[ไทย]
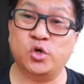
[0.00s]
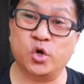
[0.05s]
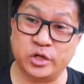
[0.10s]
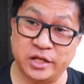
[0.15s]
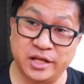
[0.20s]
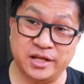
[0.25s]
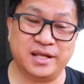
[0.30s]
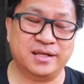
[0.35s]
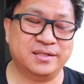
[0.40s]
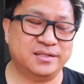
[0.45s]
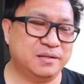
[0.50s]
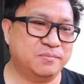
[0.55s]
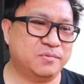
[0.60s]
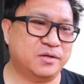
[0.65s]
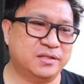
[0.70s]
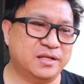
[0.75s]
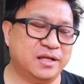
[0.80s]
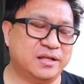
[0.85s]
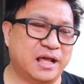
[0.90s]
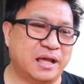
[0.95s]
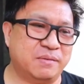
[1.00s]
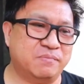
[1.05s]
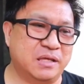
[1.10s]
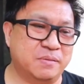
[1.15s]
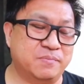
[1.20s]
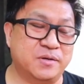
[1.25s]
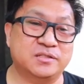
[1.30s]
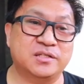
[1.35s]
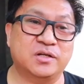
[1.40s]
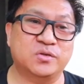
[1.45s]
โชคดีนะที่ประเทศไทยมี
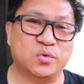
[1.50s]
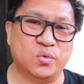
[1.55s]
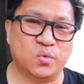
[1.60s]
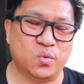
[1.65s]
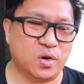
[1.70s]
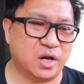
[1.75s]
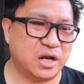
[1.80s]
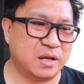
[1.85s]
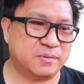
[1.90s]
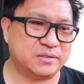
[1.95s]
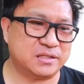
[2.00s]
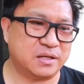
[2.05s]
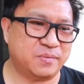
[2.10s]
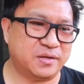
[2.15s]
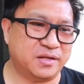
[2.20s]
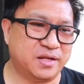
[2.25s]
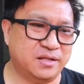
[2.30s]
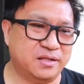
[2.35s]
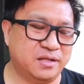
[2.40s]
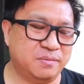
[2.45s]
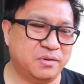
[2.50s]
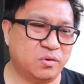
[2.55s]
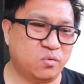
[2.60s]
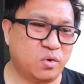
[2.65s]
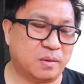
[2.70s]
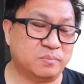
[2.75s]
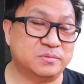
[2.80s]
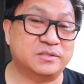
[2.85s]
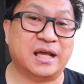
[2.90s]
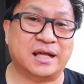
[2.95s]
พระเจ้าอยู่หัวและพระเจ้าแผ่นดินที่มีค
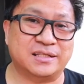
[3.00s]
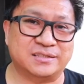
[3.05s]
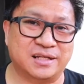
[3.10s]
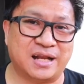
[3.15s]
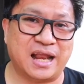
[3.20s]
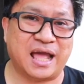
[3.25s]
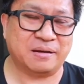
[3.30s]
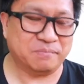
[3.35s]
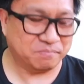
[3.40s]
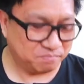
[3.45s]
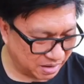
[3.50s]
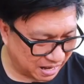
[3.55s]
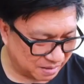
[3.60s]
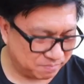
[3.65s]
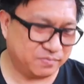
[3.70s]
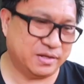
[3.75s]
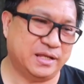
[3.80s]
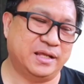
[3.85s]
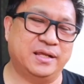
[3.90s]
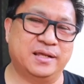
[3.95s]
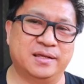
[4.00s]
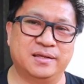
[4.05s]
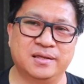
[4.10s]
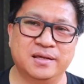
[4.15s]
วามชาญฉลาดแบบนี้